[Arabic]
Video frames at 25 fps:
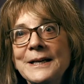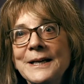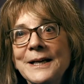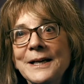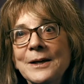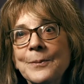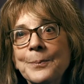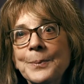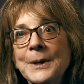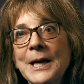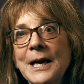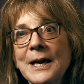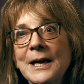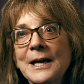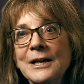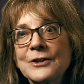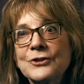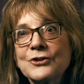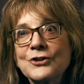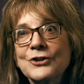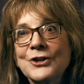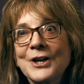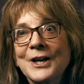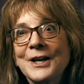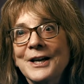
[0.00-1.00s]
الدكتوره
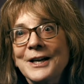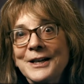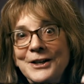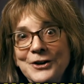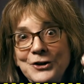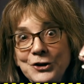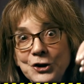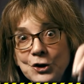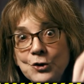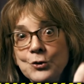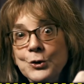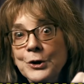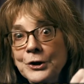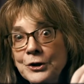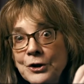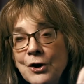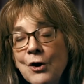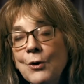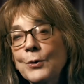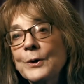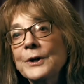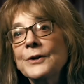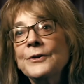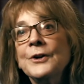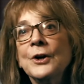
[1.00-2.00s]
اليزابيث
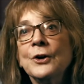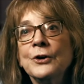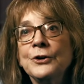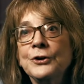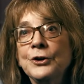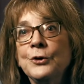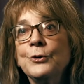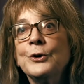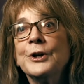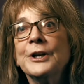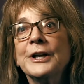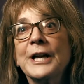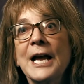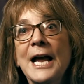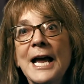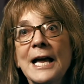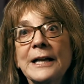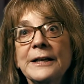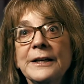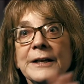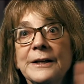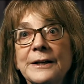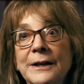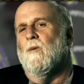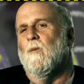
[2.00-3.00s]
لوفتوس من خبراء
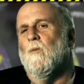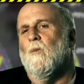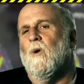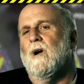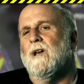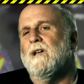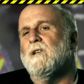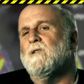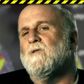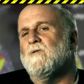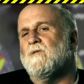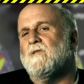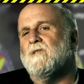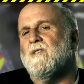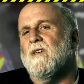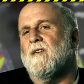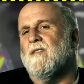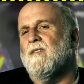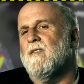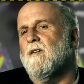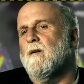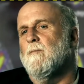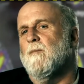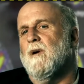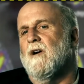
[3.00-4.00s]
الذاكره دارت واحد
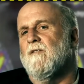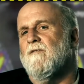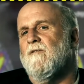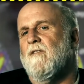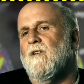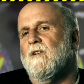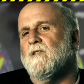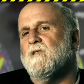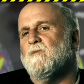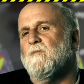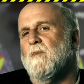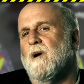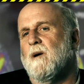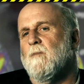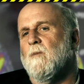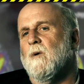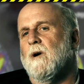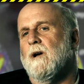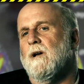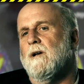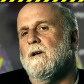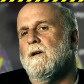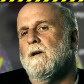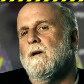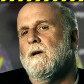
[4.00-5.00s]
التجربه هي وجون
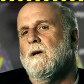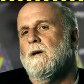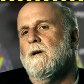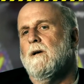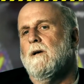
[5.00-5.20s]
بيلمير